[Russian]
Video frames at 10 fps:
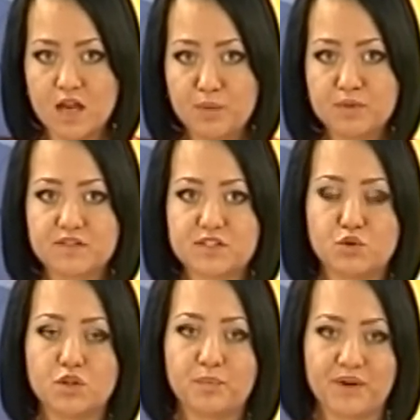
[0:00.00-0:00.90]
Об
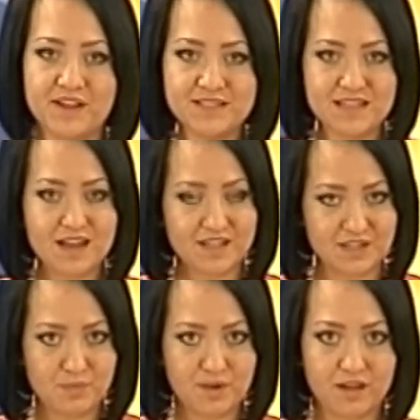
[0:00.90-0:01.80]
инновационном проекте
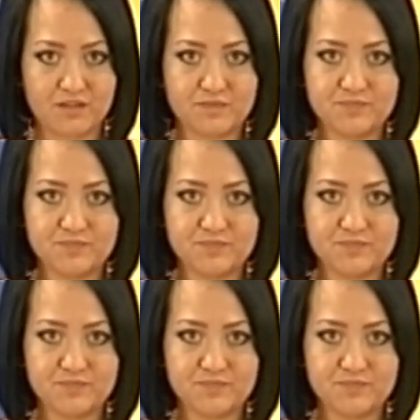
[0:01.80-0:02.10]
Айды Ибраева.